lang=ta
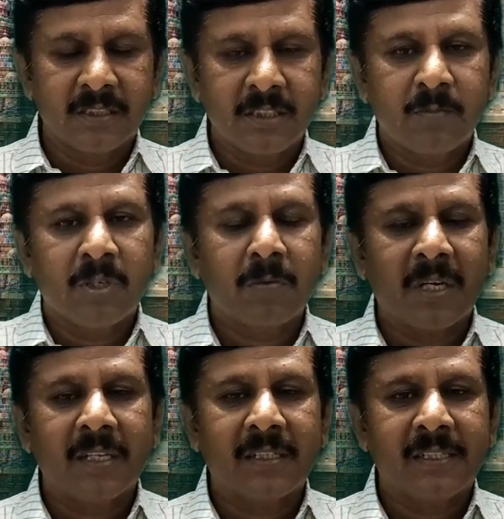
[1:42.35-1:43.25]
திருமணம்
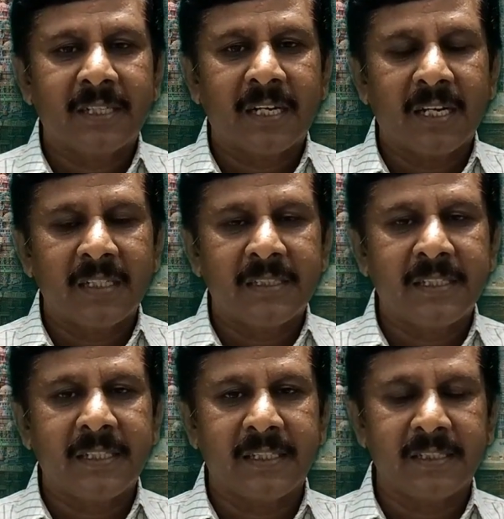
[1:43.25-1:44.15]
நடக்கின்ற
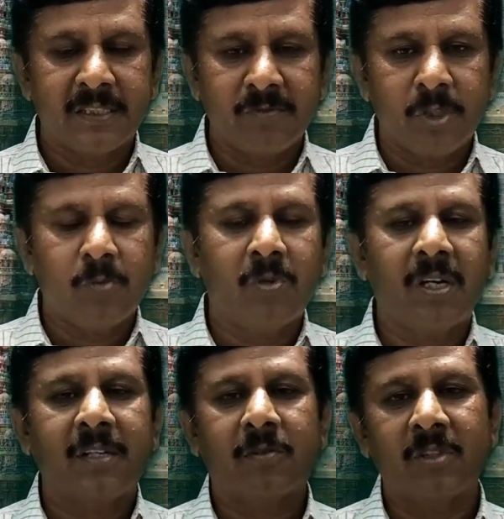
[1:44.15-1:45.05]
காலத்திலே இந்த
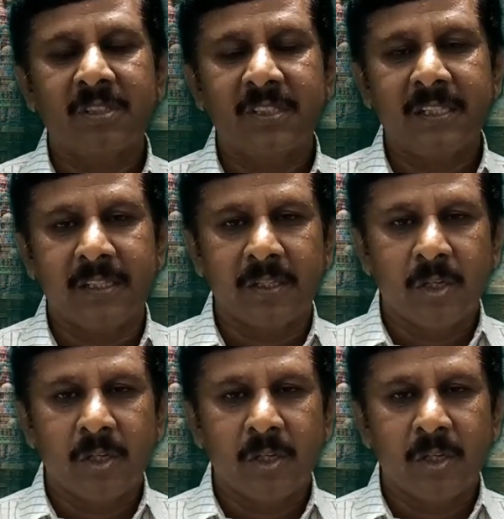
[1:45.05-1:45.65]
வேம்புலார் குலத்திலே